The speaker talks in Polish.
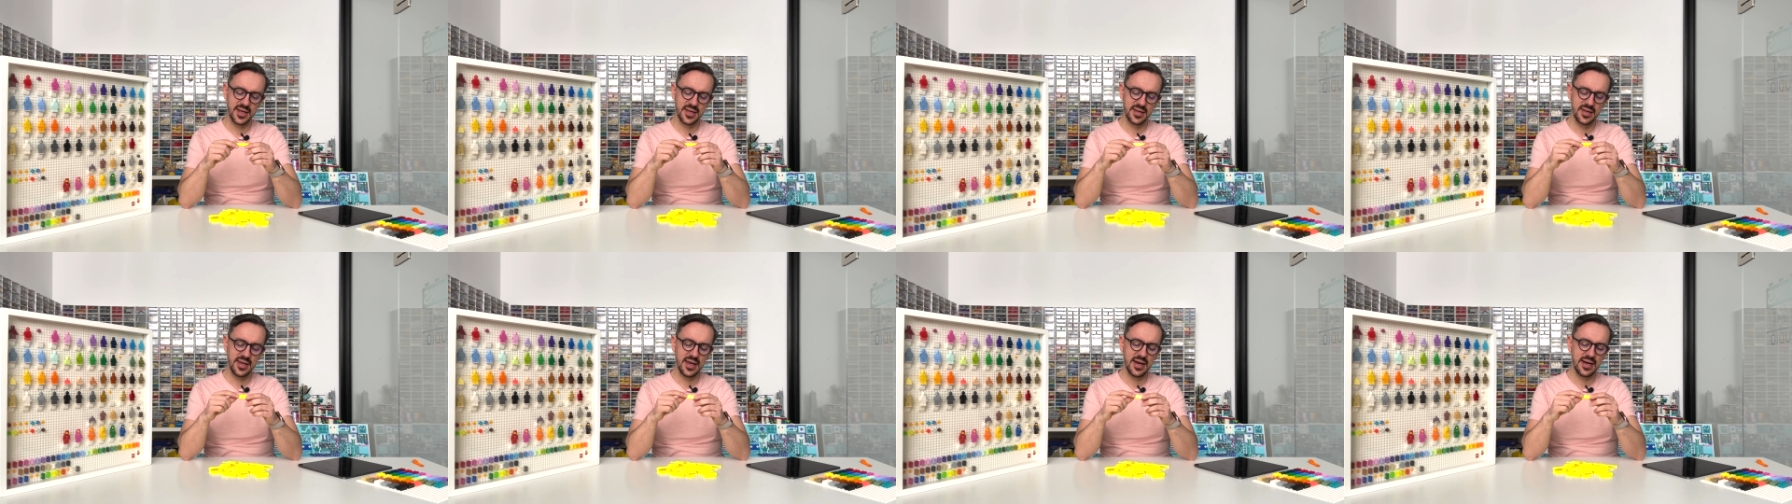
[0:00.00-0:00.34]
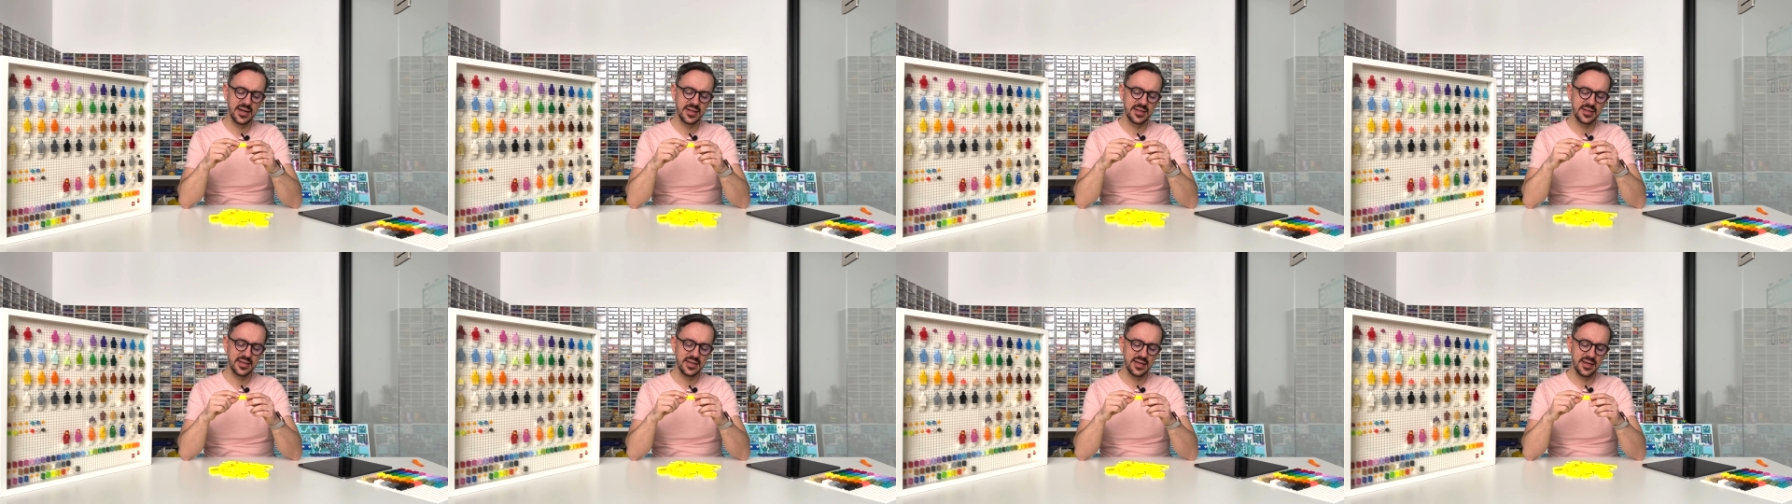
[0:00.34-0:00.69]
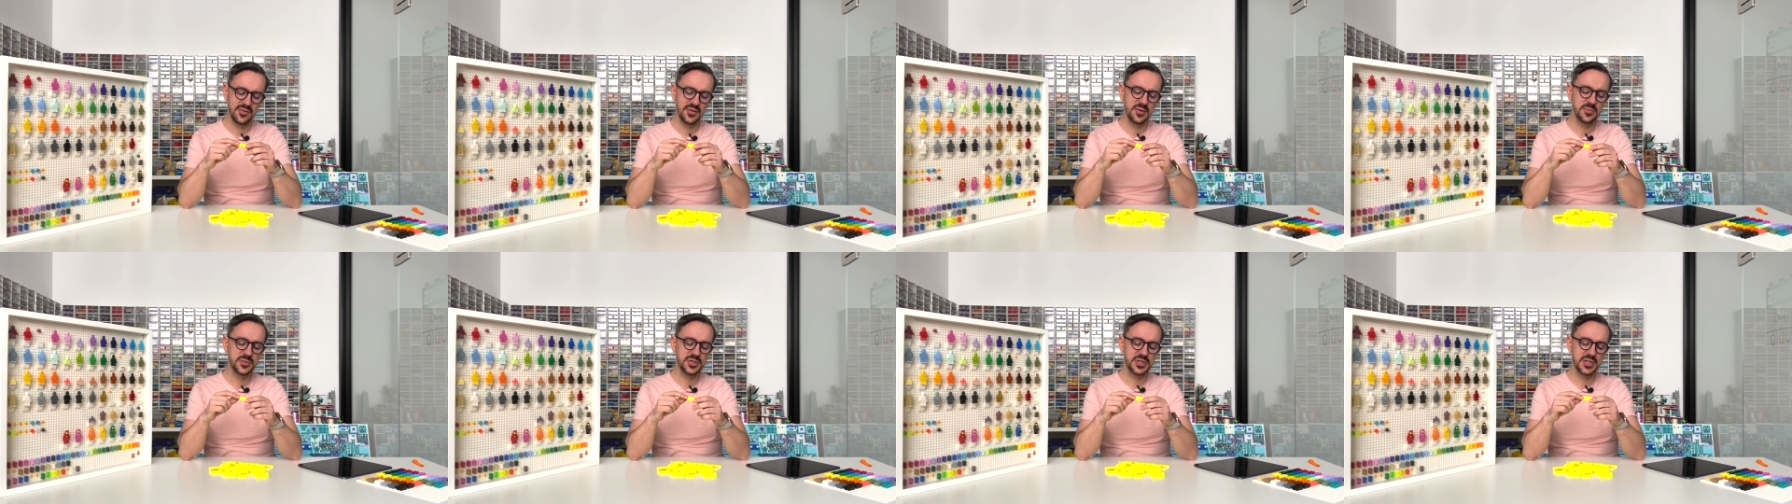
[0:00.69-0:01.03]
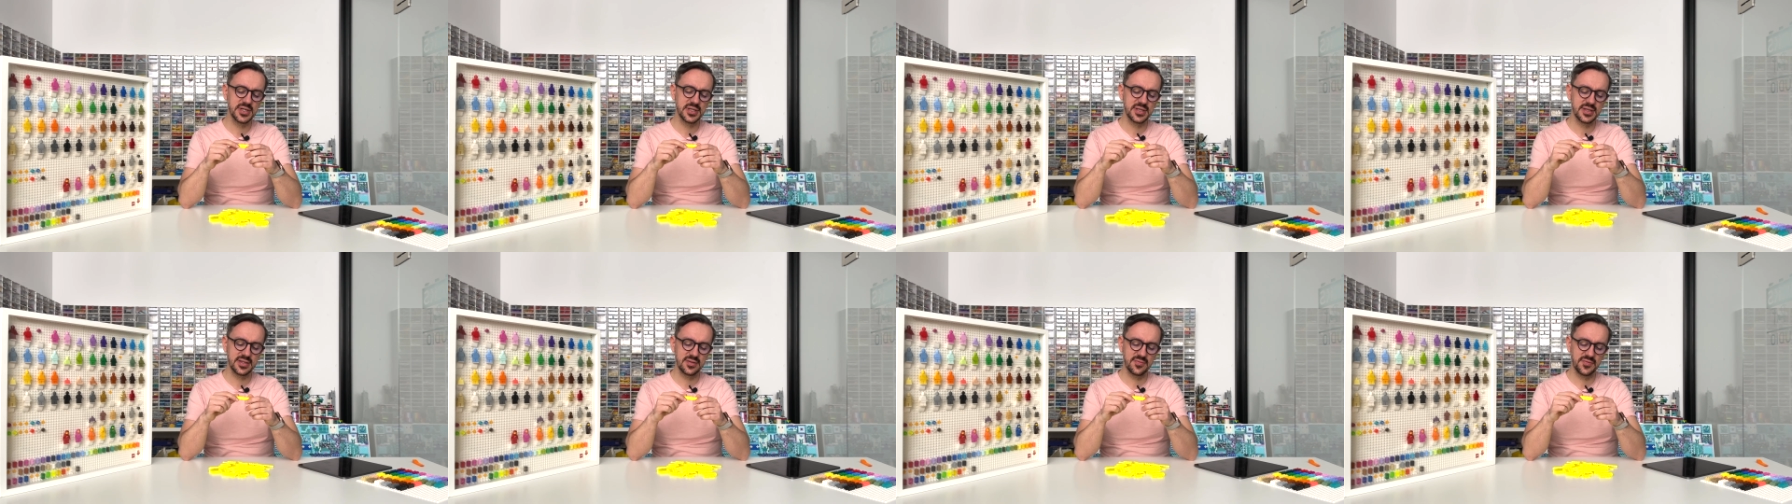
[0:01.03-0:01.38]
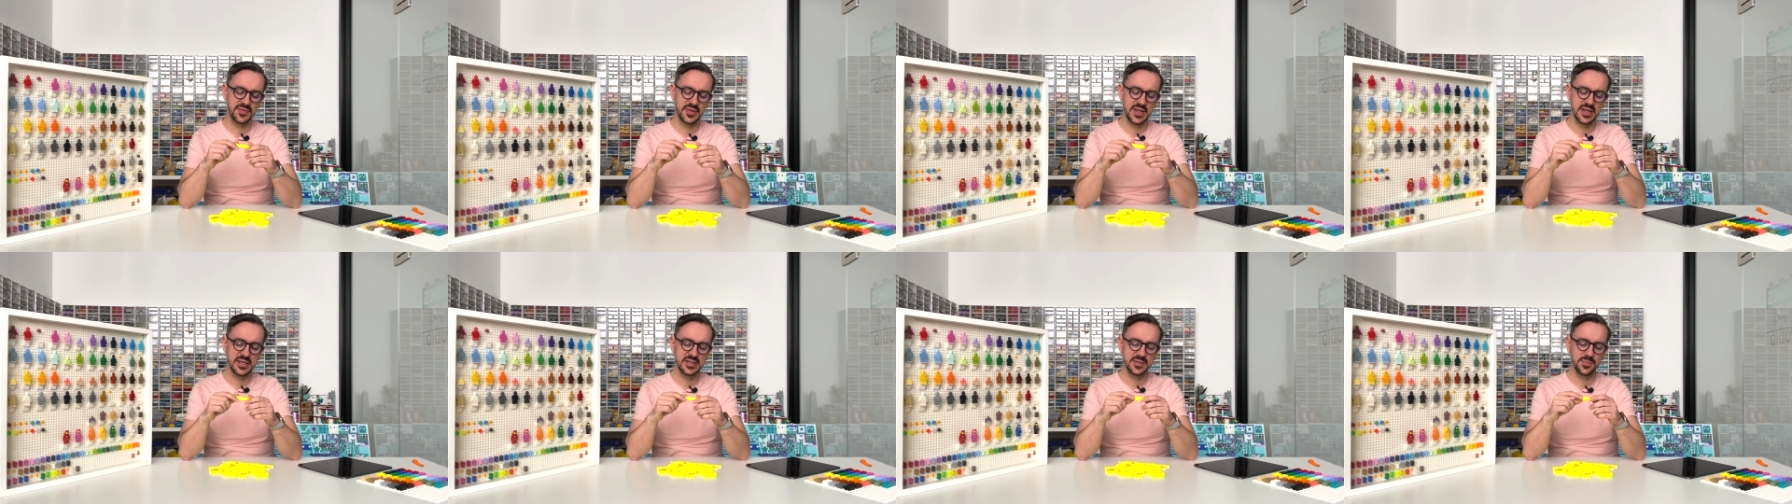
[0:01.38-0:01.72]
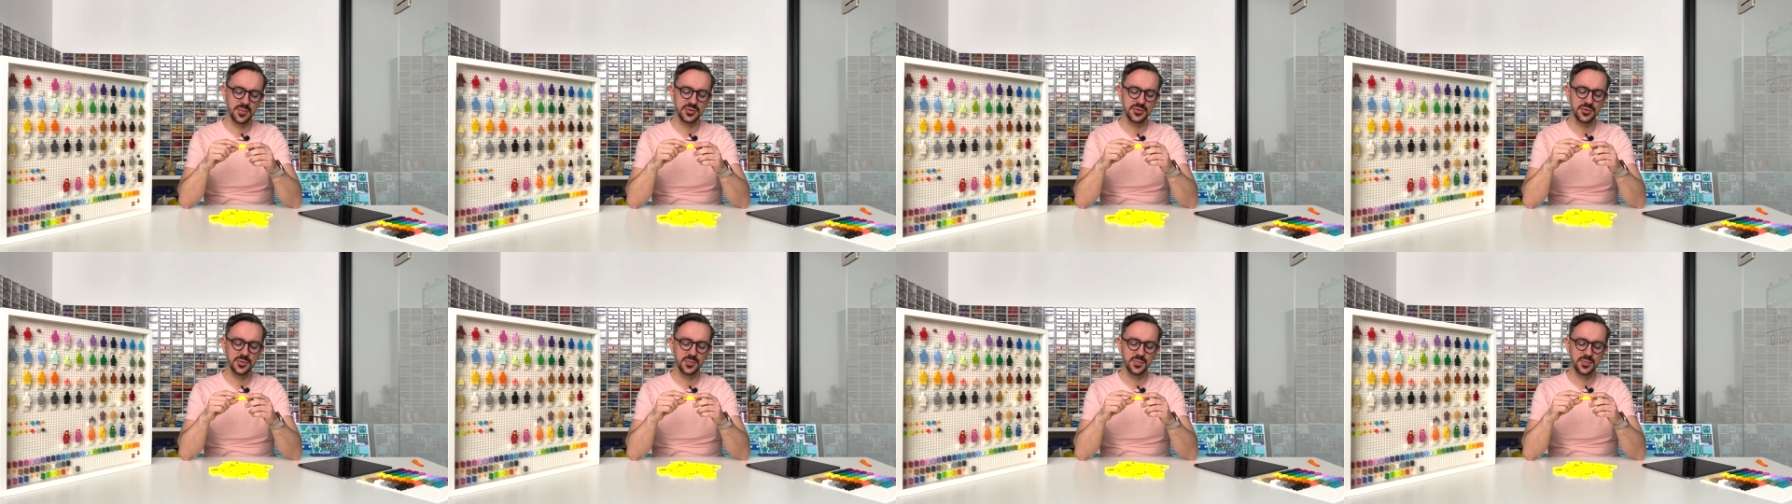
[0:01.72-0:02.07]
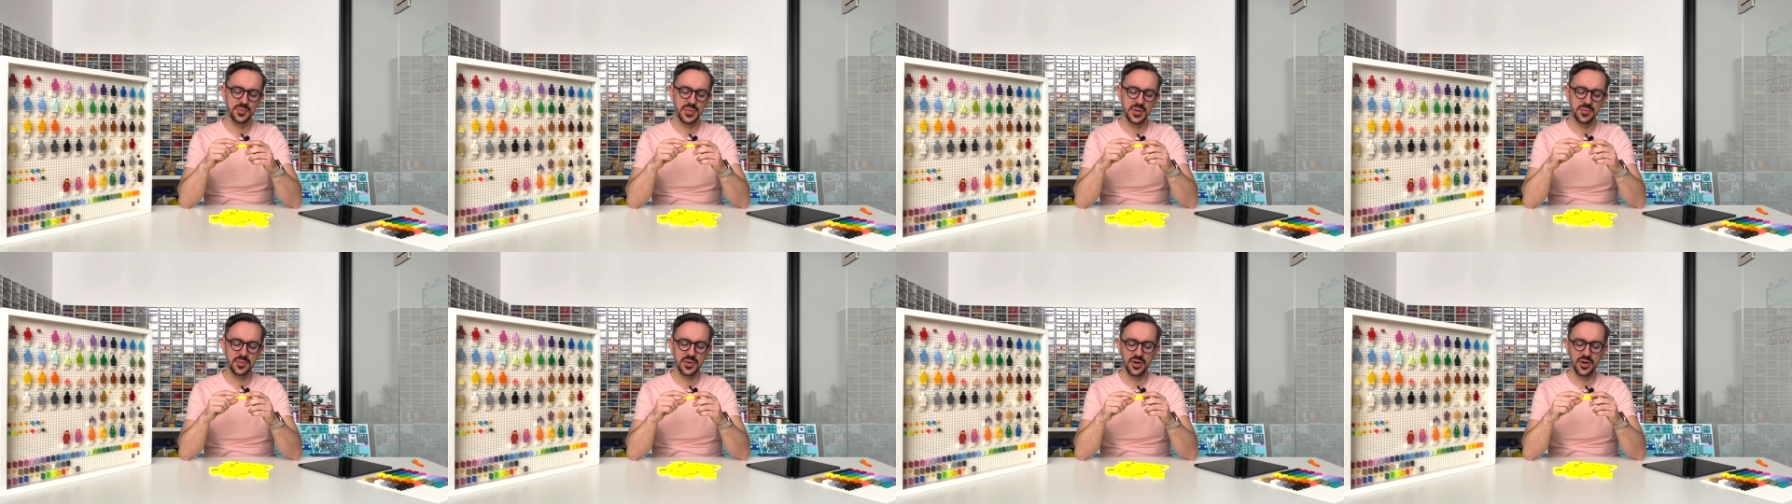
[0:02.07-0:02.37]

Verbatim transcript: ja nie wiem, czy w ten sposób bym